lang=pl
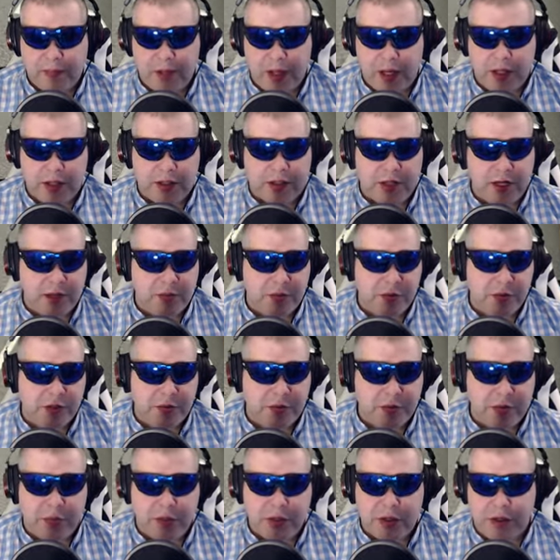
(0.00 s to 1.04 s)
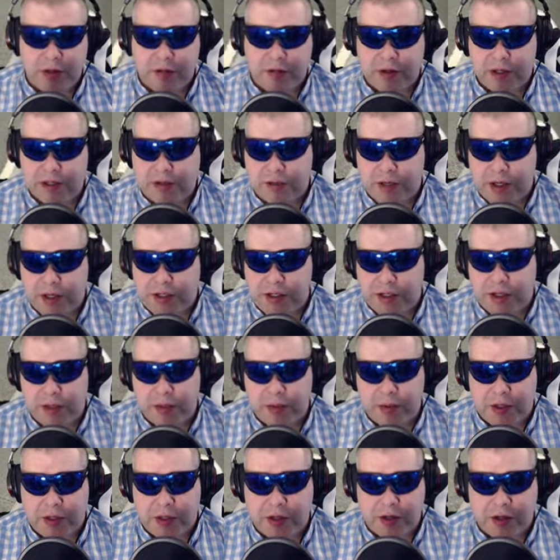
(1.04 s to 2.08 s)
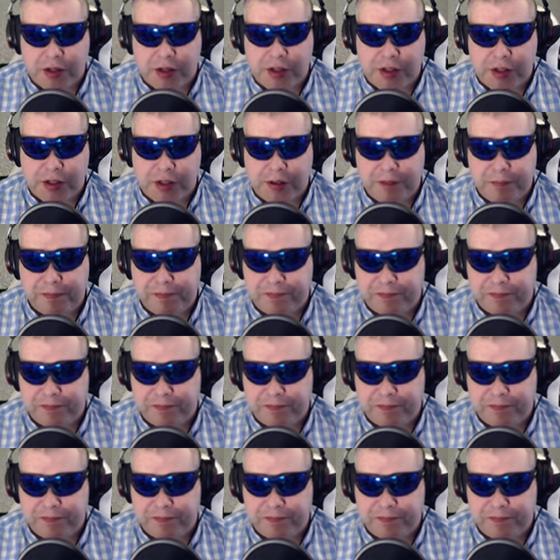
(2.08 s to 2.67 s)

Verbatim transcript: a i tak musimy pilnować, słuchajcie, tej prędkości.